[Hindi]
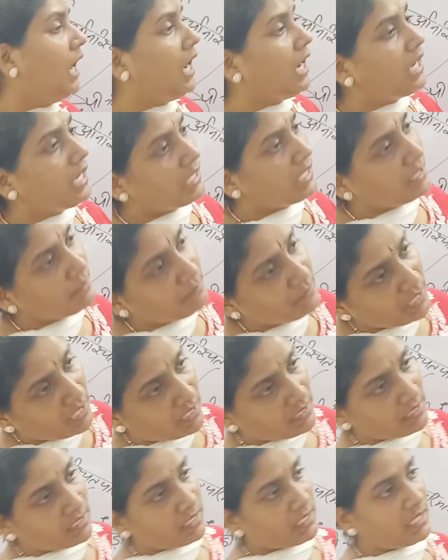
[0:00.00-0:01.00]
अगर हम
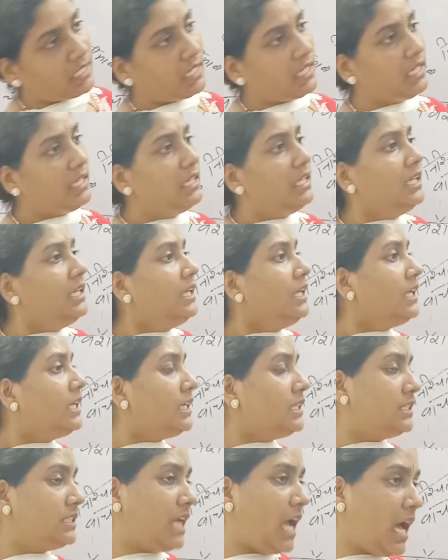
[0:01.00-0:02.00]
कहते हैं
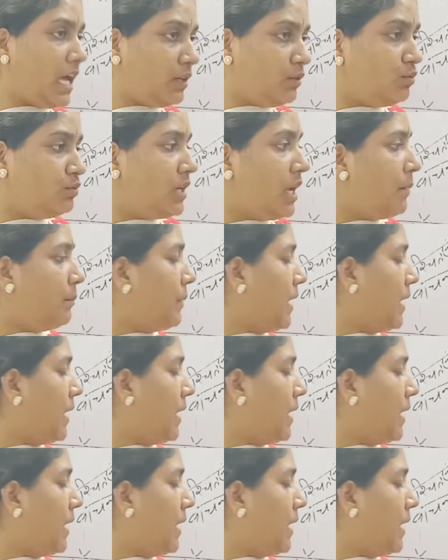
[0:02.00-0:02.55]
कि चार गुना